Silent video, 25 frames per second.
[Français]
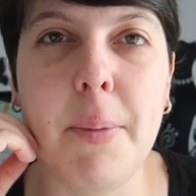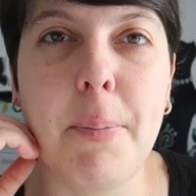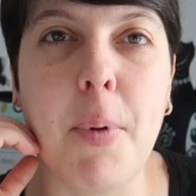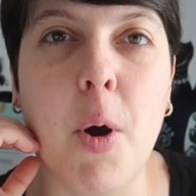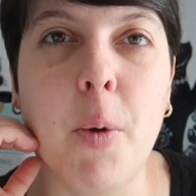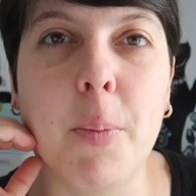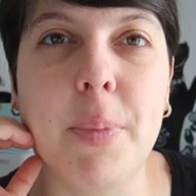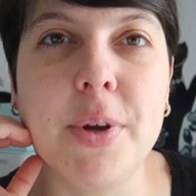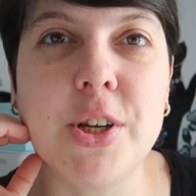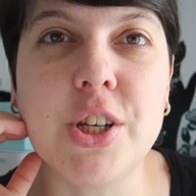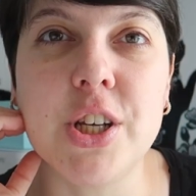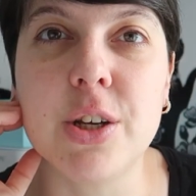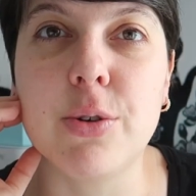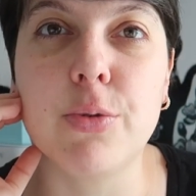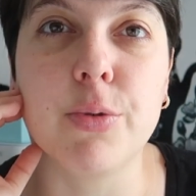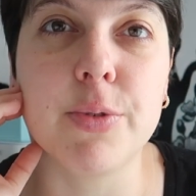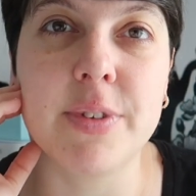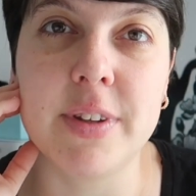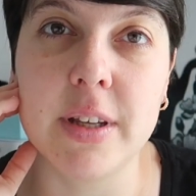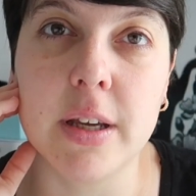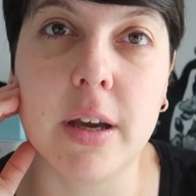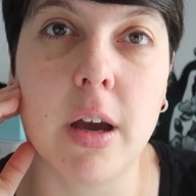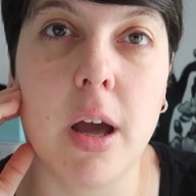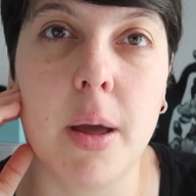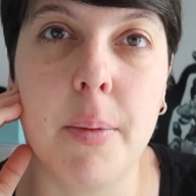n'a pas empêché qu'on
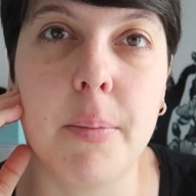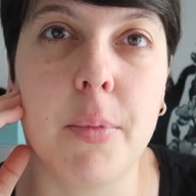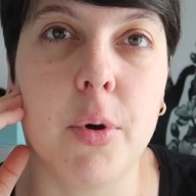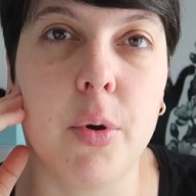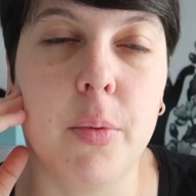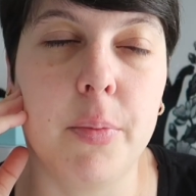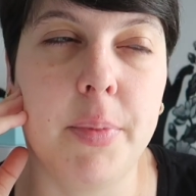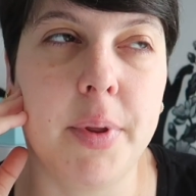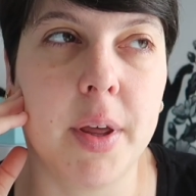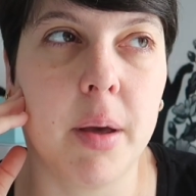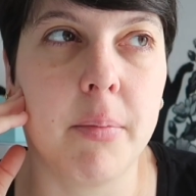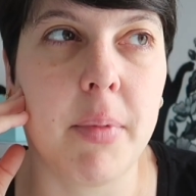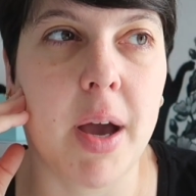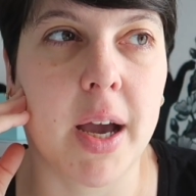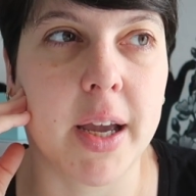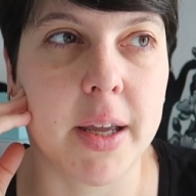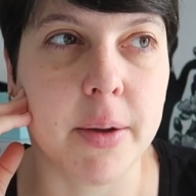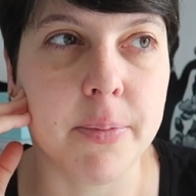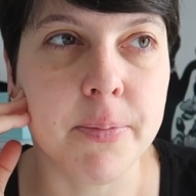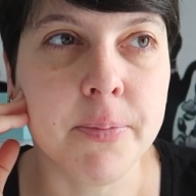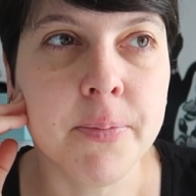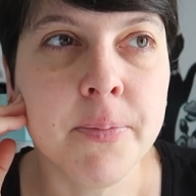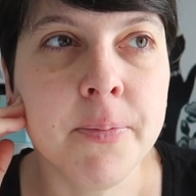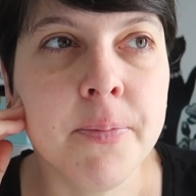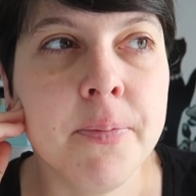s'est quand même bien
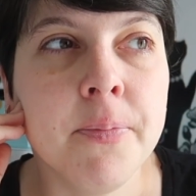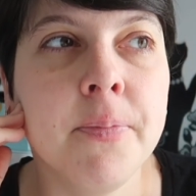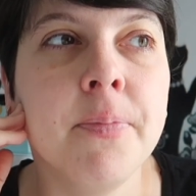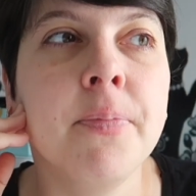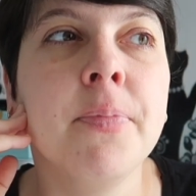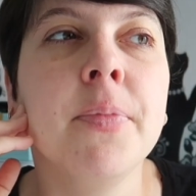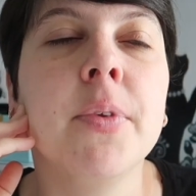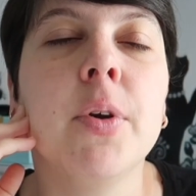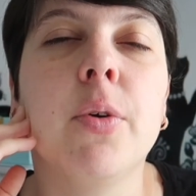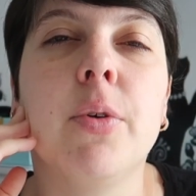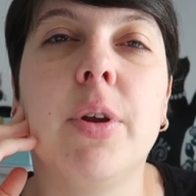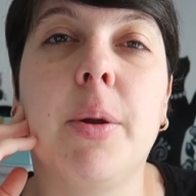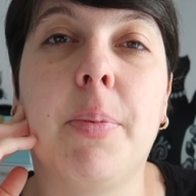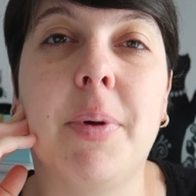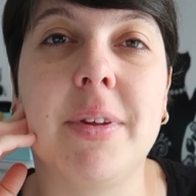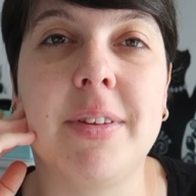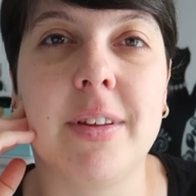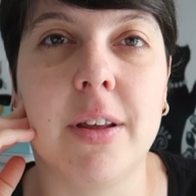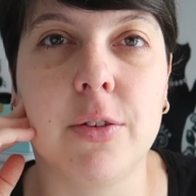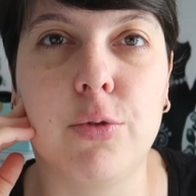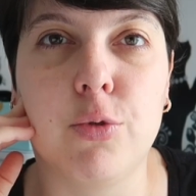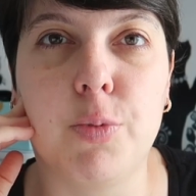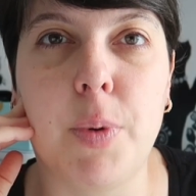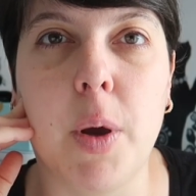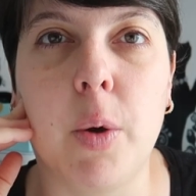marré. On a
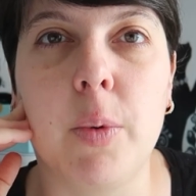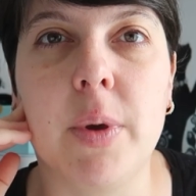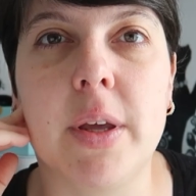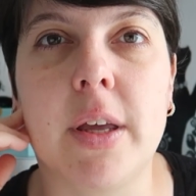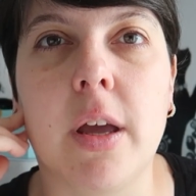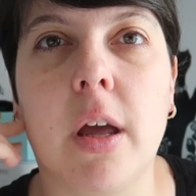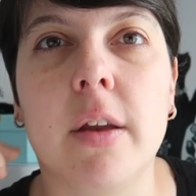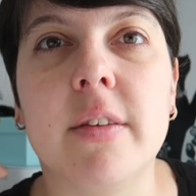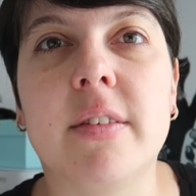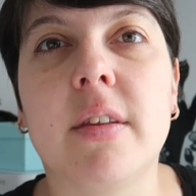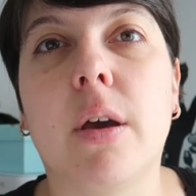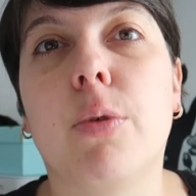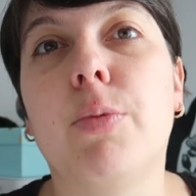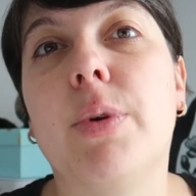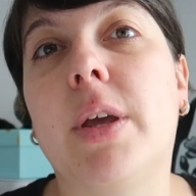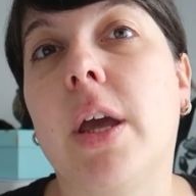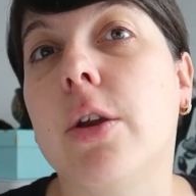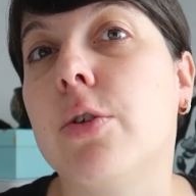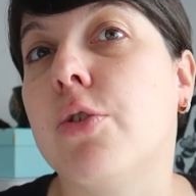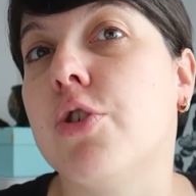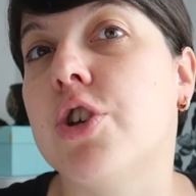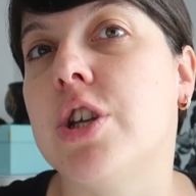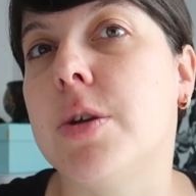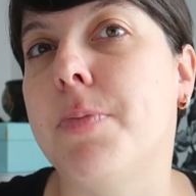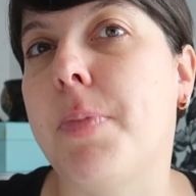passé un super week-end. C'est un
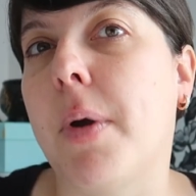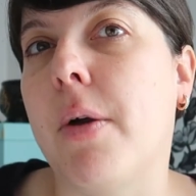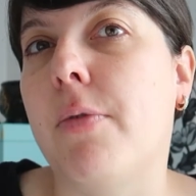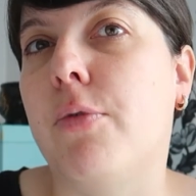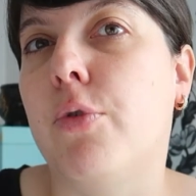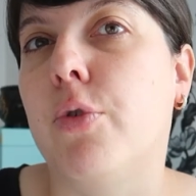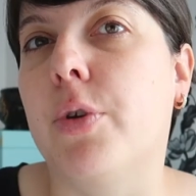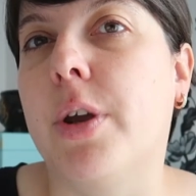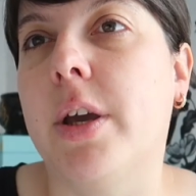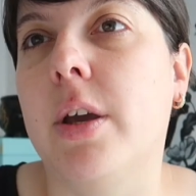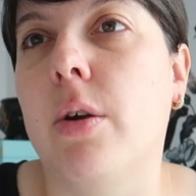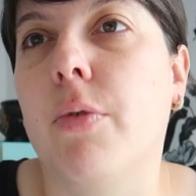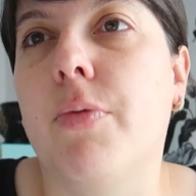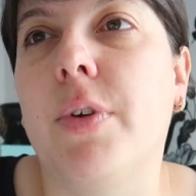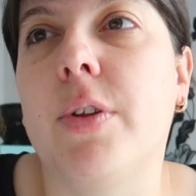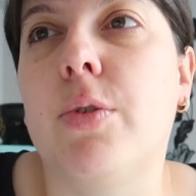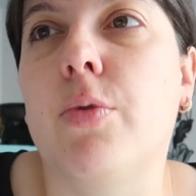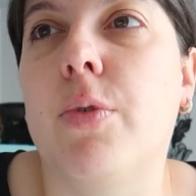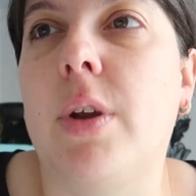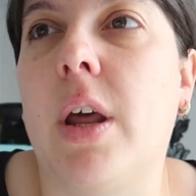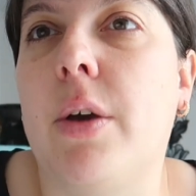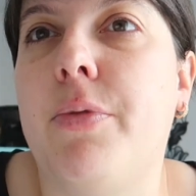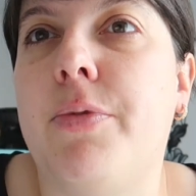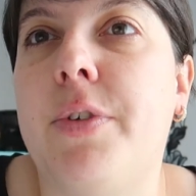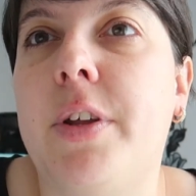week-end que j'ai pas vlogué. En
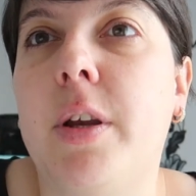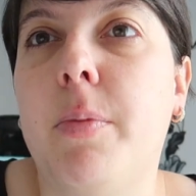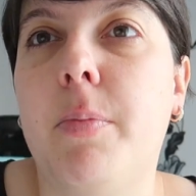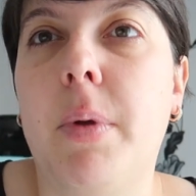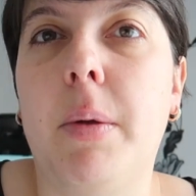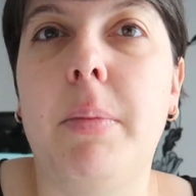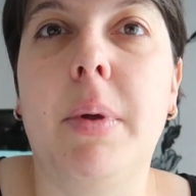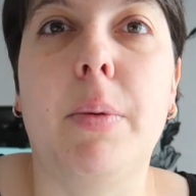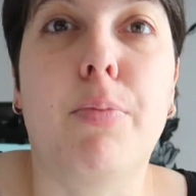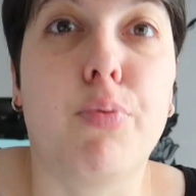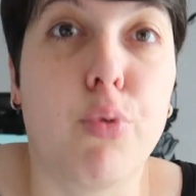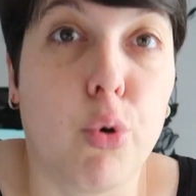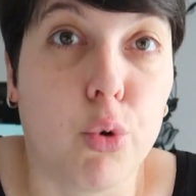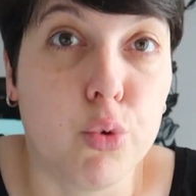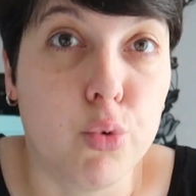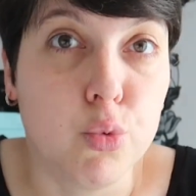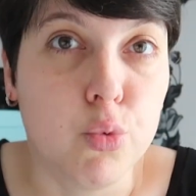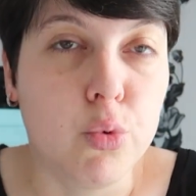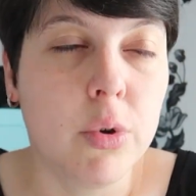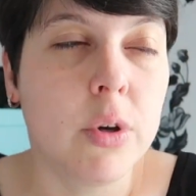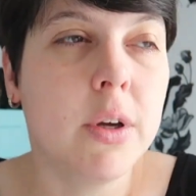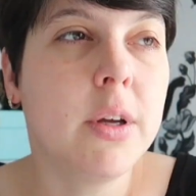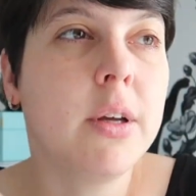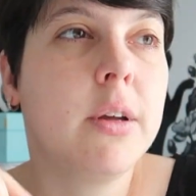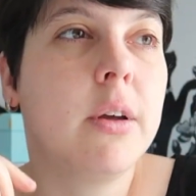fait, on a filmé, mais pour
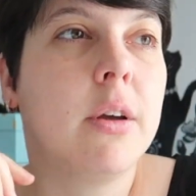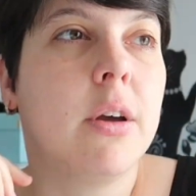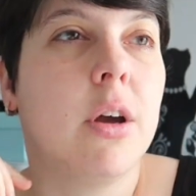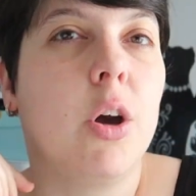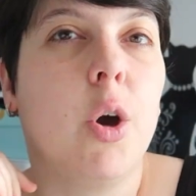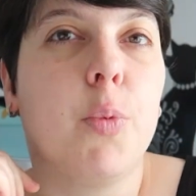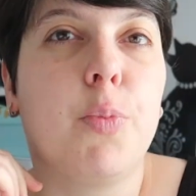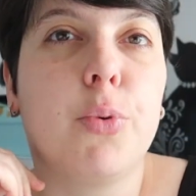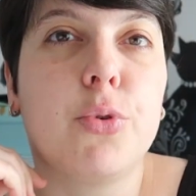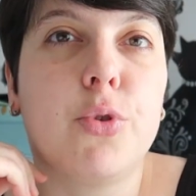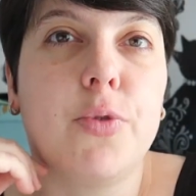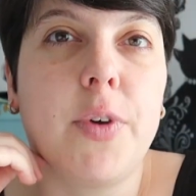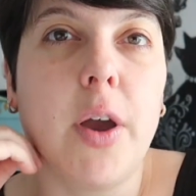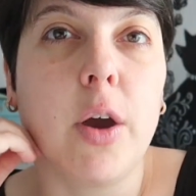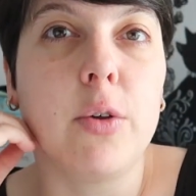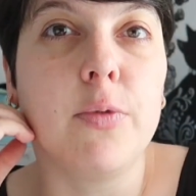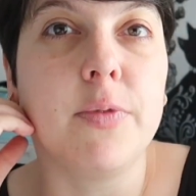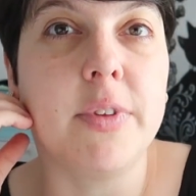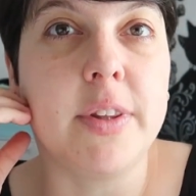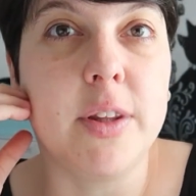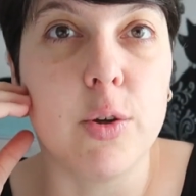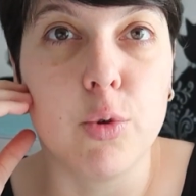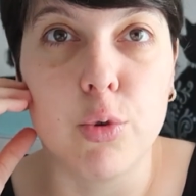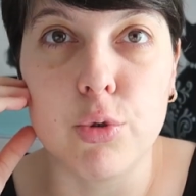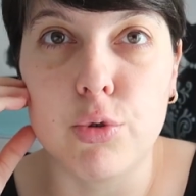nous, euh, pour se faire
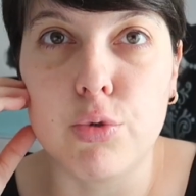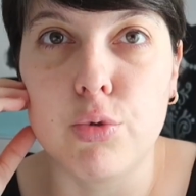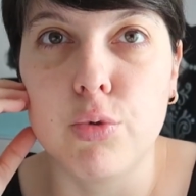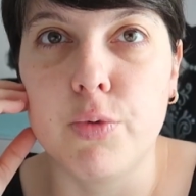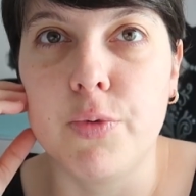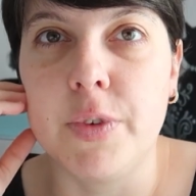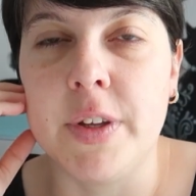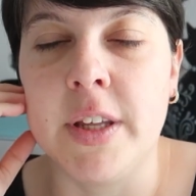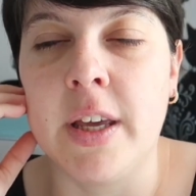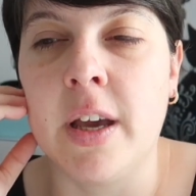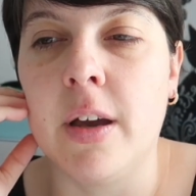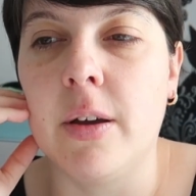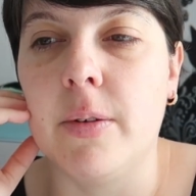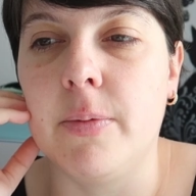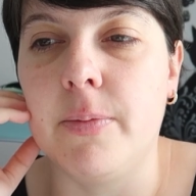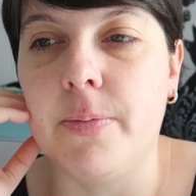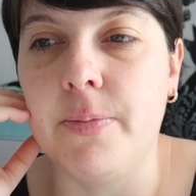une vidéo souvenir